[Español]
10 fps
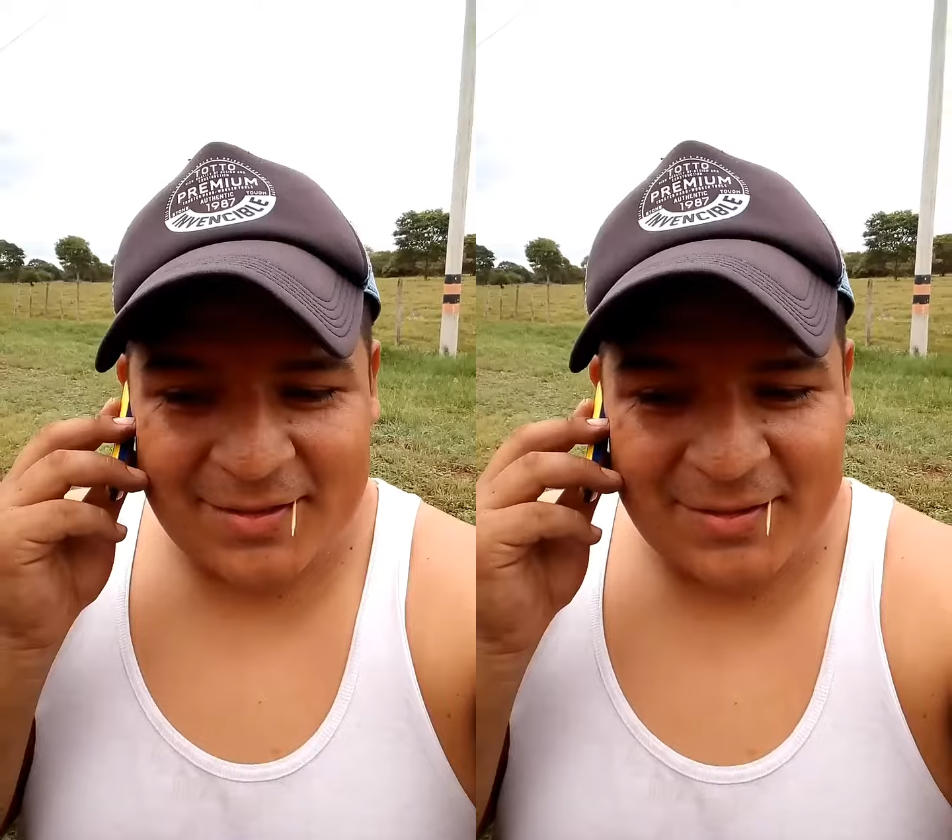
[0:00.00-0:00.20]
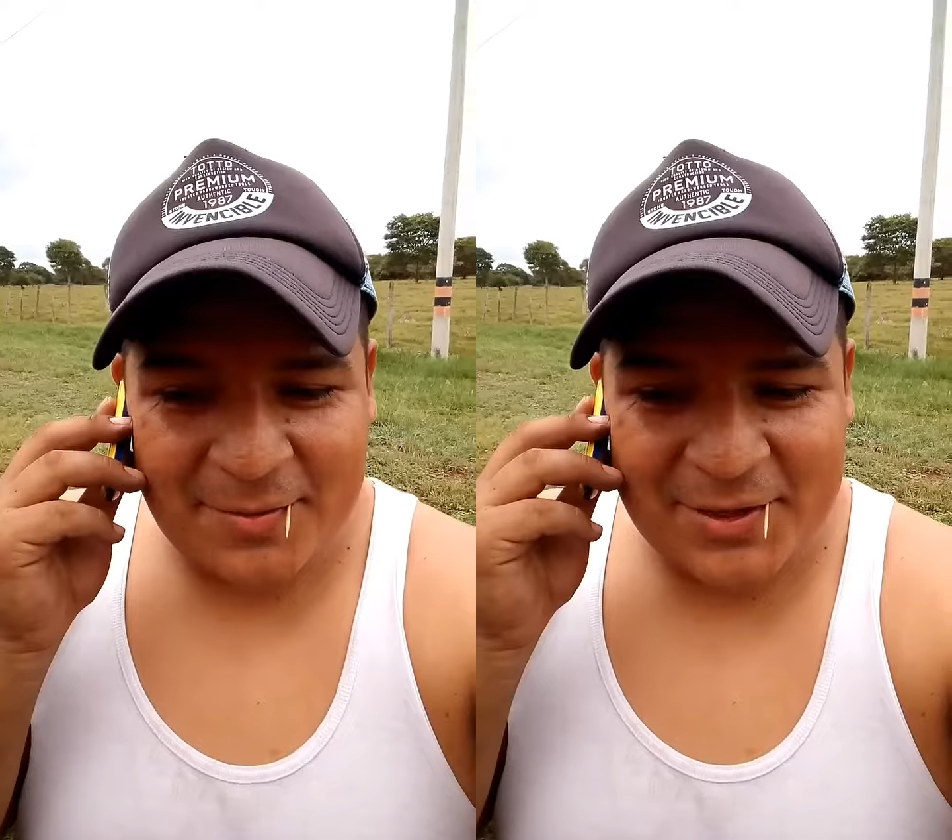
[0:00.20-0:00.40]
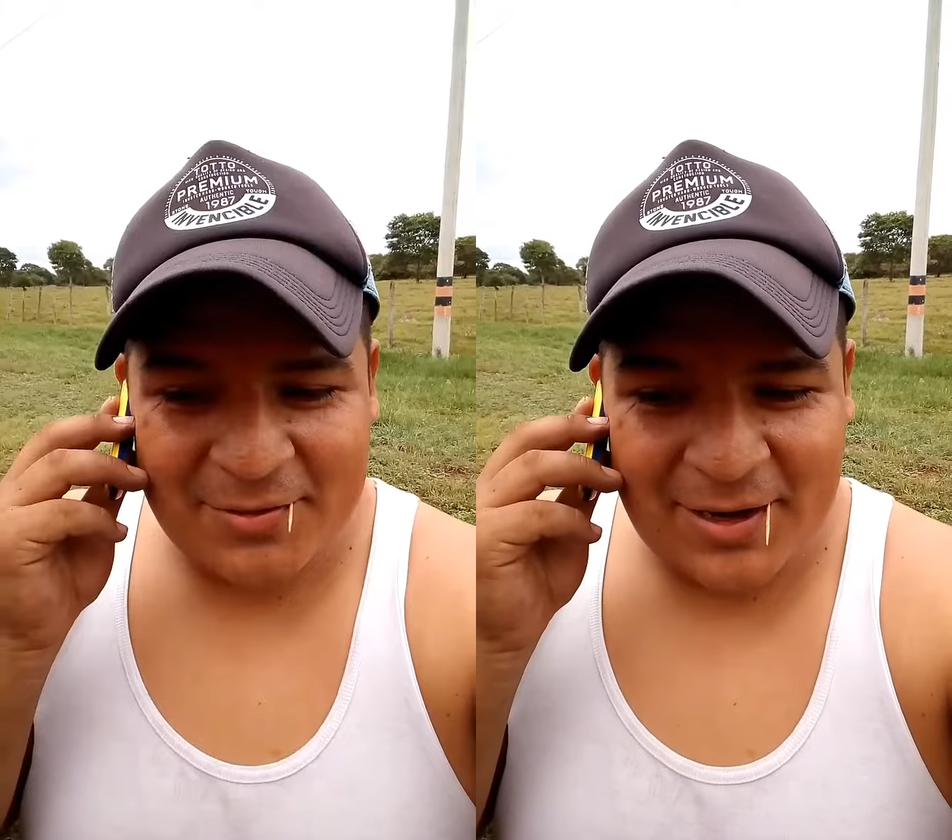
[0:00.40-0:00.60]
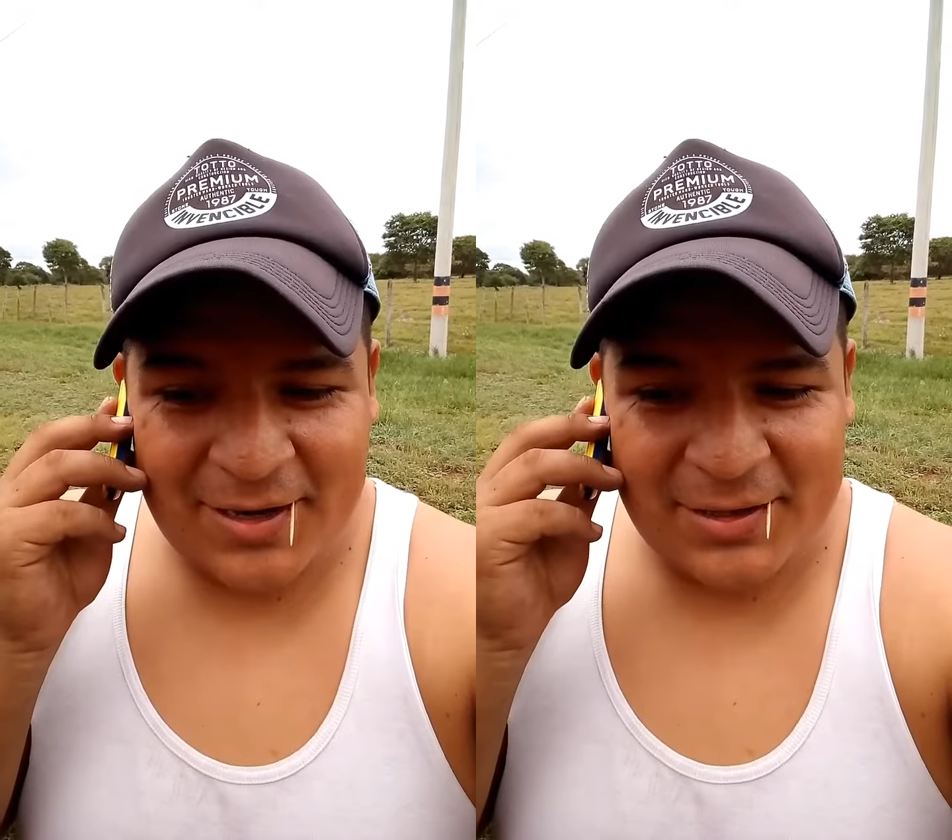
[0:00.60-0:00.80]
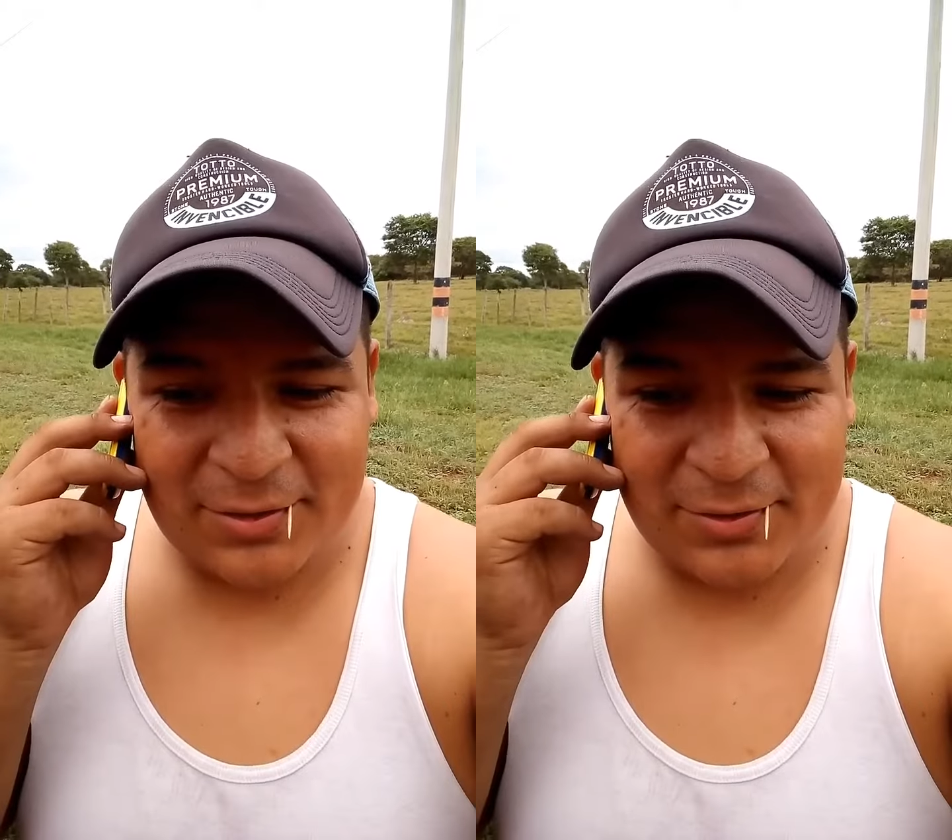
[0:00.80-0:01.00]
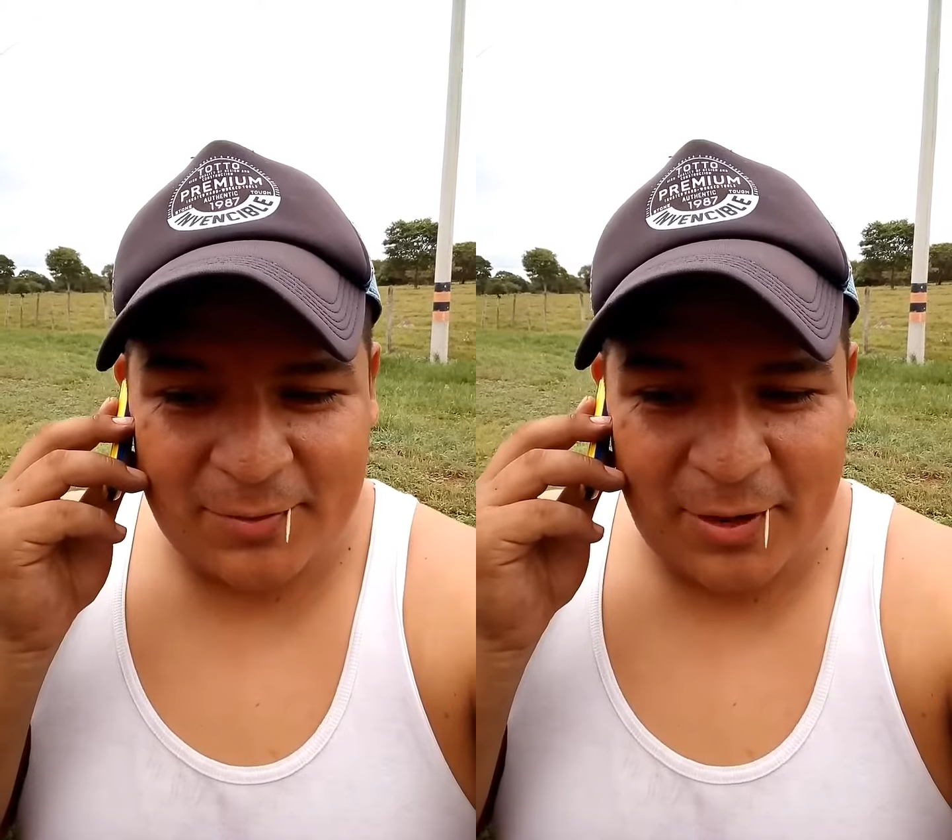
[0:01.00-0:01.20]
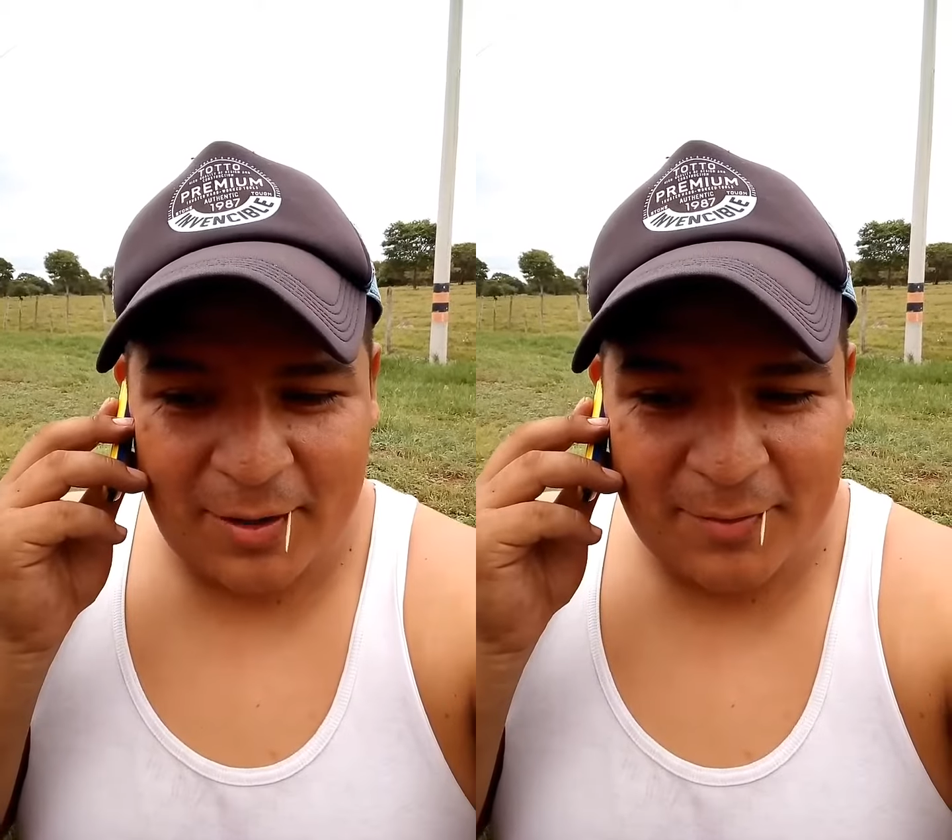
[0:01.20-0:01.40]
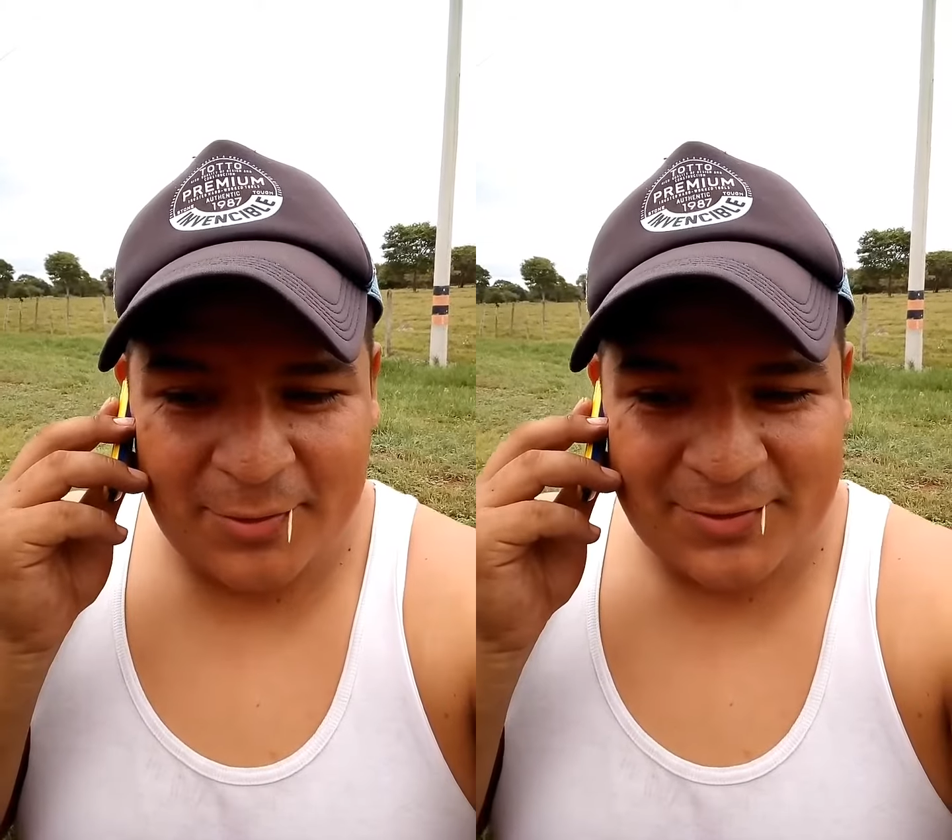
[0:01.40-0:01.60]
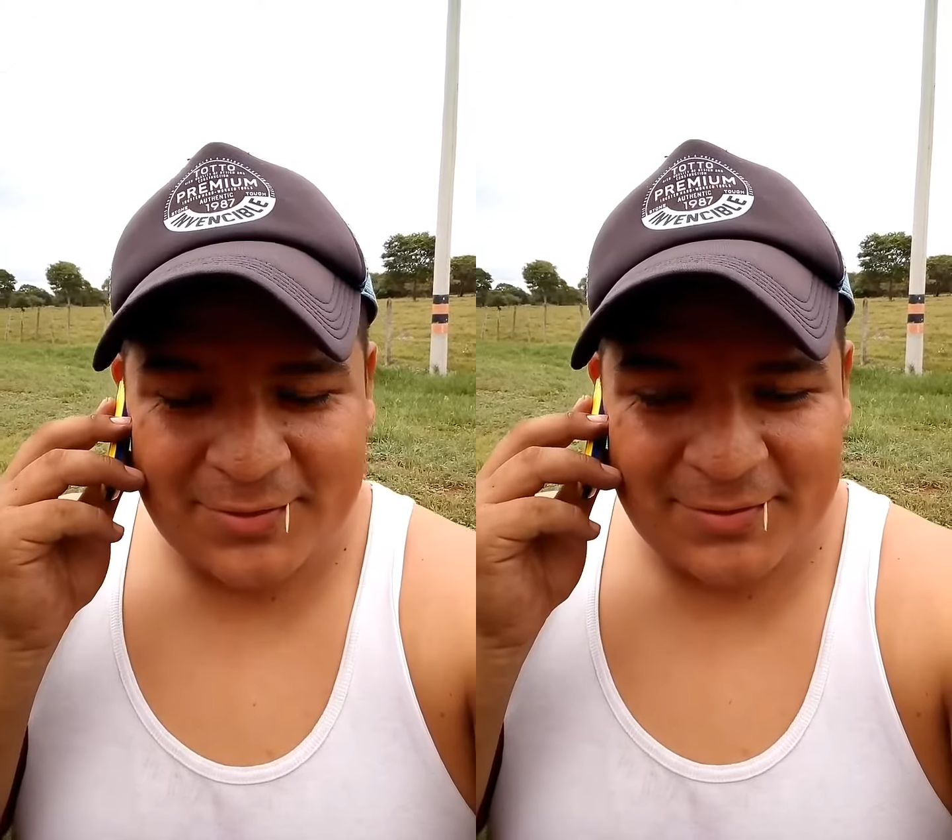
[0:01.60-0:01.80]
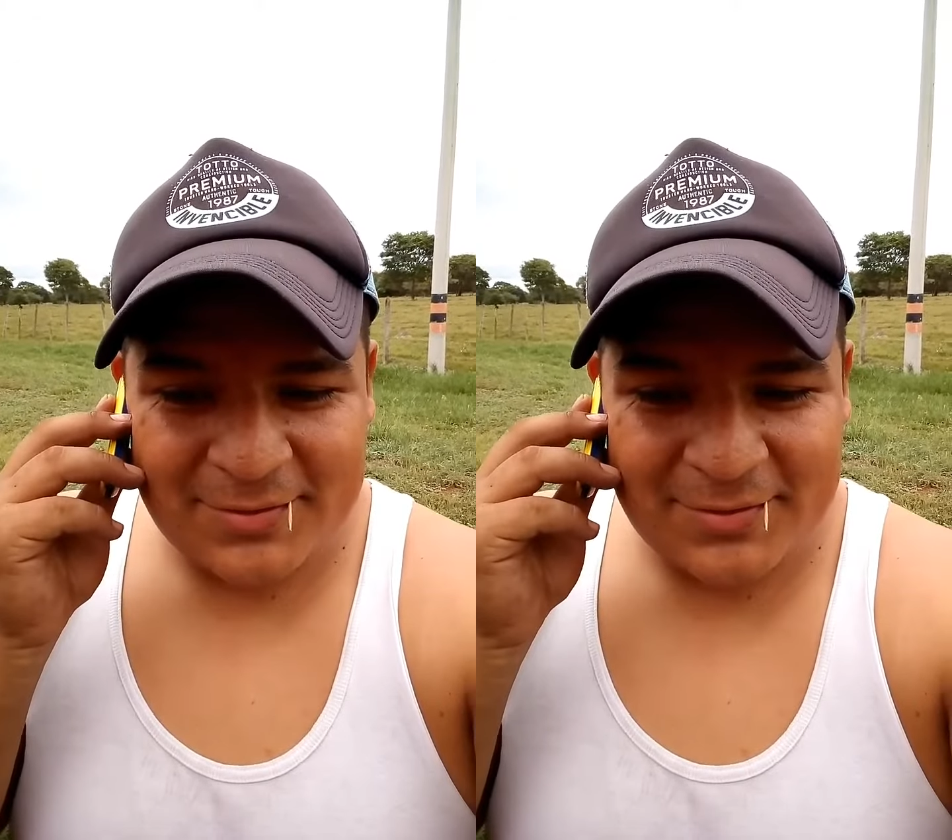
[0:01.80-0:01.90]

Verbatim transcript: ¿Qué más, don Carlitos? ¿Cómo vamos?